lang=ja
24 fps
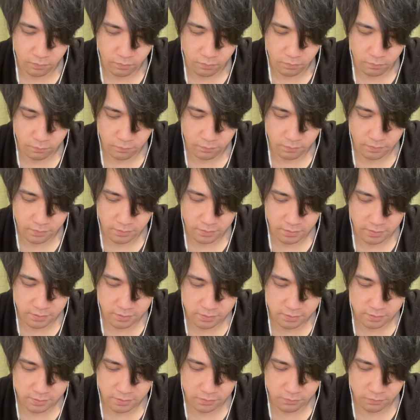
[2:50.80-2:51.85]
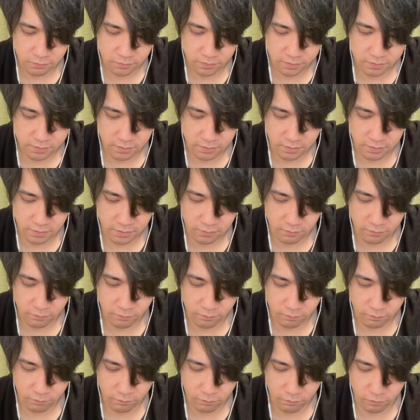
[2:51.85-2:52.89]
こんな感じでどうですかね。
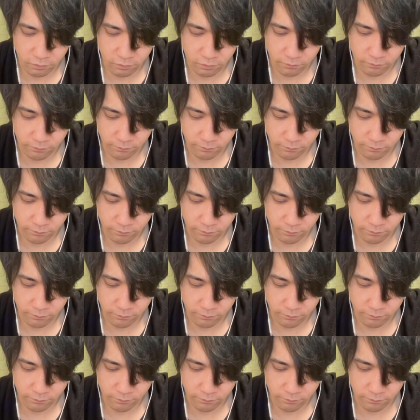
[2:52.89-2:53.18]
もう、